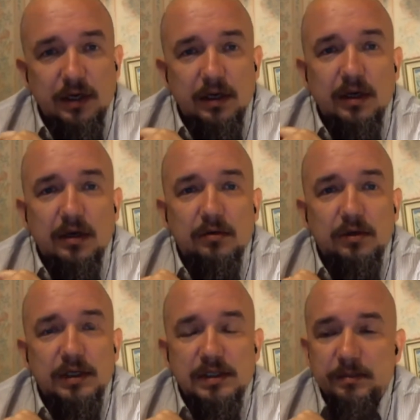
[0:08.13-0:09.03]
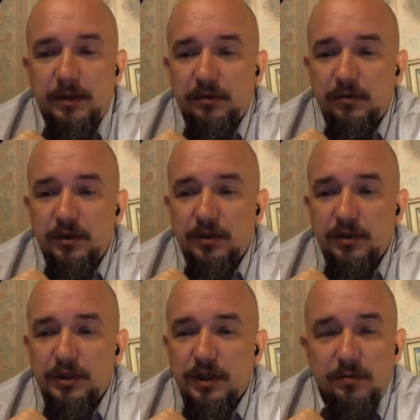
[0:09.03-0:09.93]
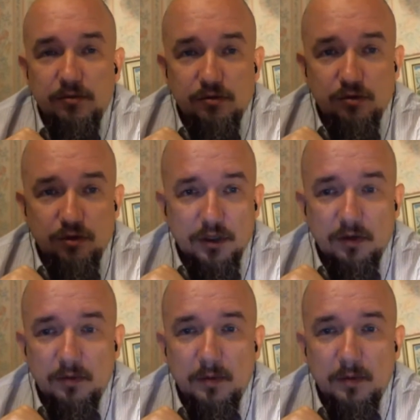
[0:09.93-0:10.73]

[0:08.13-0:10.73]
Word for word: Э, у нас на подходе Женя Кустошкин.